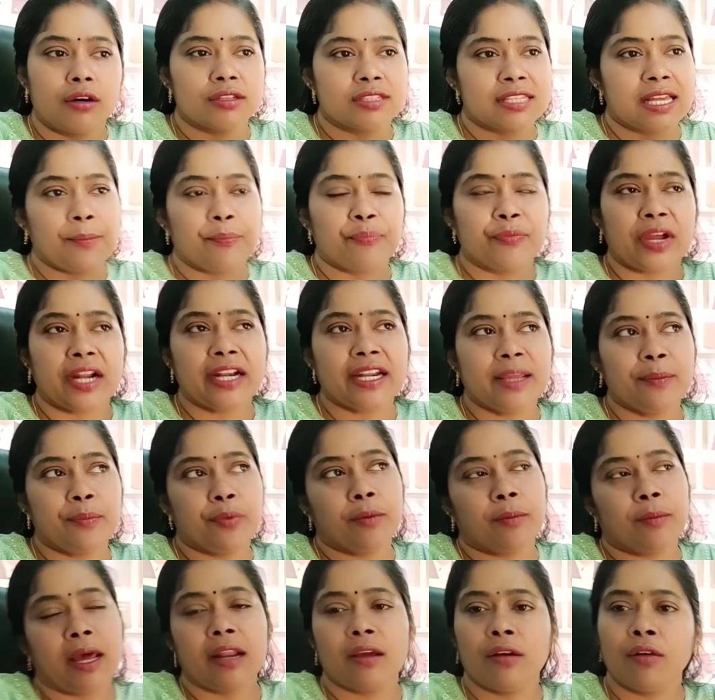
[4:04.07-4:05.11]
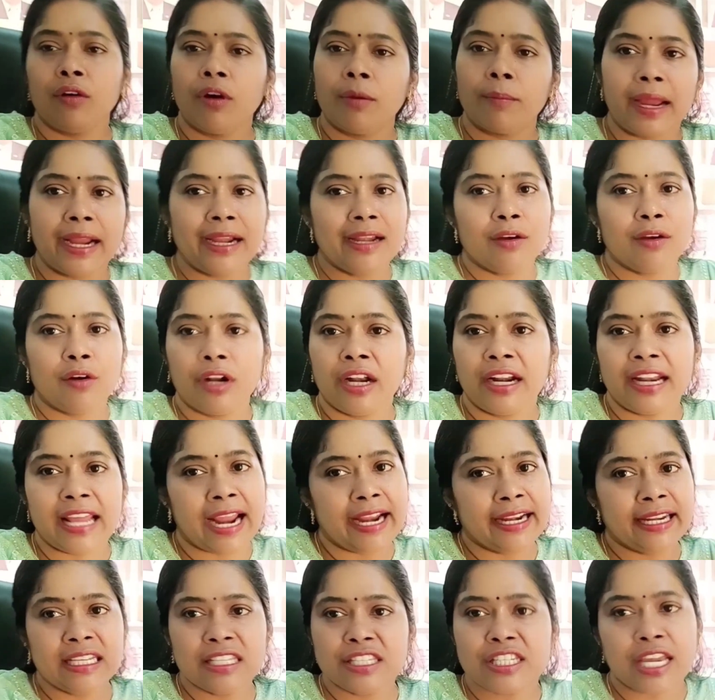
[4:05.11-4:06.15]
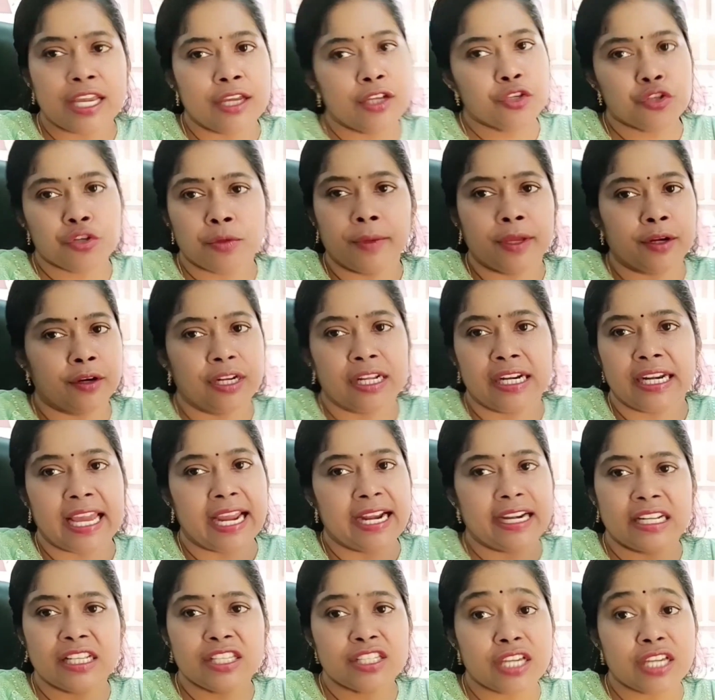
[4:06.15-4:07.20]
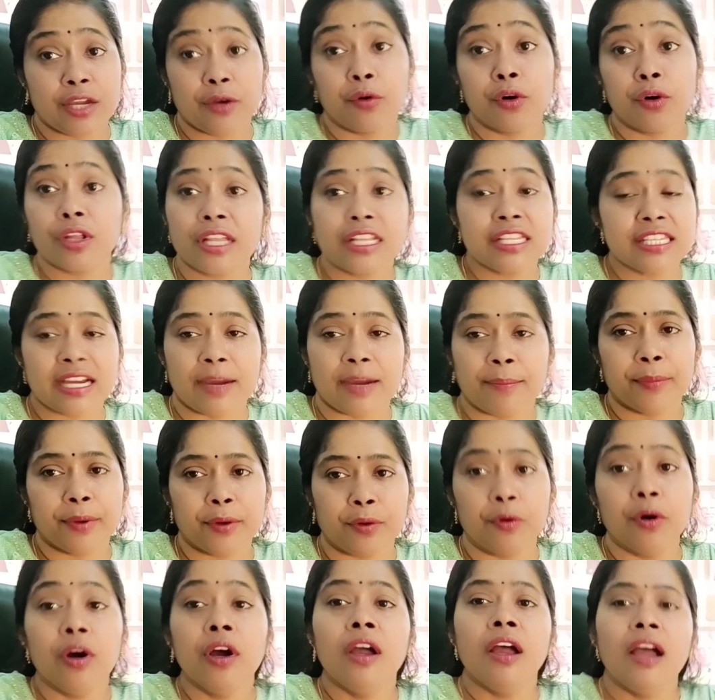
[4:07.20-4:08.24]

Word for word: సమ్ అంటే ఇప్పుడు మనం బయట కూడా డైటింగ్ చేయొచ్చు మీరు నేను డైటింగ్ చేయకూడదు అని చెప్పను